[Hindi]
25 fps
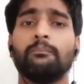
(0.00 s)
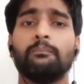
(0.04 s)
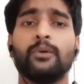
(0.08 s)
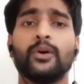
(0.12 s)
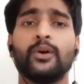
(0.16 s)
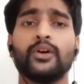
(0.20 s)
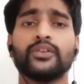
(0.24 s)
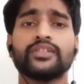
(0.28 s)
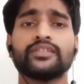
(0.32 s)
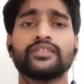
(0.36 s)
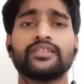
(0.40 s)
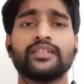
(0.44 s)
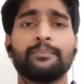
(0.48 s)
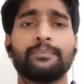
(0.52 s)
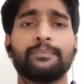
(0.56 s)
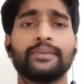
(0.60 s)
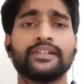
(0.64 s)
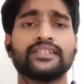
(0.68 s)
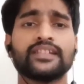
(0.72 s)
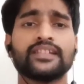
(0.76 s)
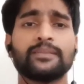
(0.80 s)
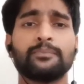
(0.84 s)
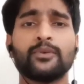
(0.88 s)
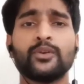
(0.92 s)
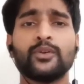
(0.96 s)
बहुत ही
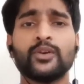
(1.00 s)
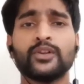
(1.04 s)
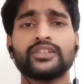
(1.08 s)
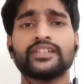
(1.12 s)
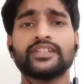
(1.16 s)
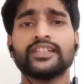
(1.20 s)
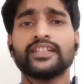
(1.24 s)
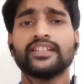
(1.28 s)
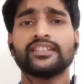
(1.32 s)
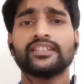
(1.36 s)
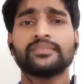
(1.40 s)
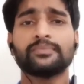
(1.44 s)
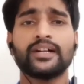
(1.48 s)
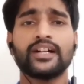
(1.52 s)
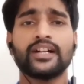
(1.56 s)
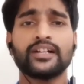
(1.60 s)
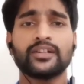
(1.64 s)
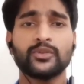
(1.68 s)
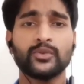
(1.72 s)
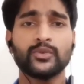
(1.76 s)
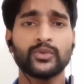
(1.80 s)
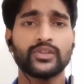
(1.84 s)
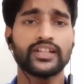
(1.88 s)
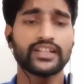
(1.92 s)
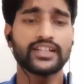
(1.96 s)
सिंपल सा बहुत ही
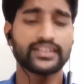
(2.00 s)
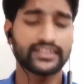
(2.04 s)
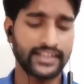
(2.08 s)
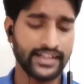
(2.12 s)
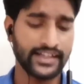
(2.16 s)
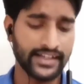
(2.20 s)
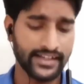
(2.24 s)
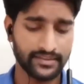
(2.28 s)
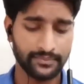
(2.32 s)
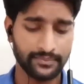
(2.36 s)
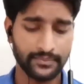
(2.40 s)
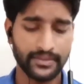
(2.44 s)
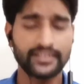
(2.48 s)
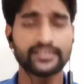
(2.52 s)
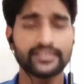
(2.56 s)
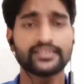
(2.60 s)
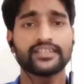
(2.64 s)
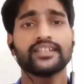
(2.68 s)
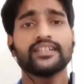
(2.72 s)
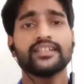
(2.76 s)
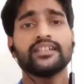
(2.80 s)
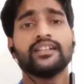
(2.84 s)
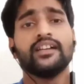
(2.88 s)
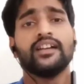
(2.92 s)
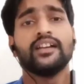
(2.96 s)
स्मार्ट लुक लगता है इसमें
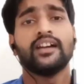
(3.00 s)
इसे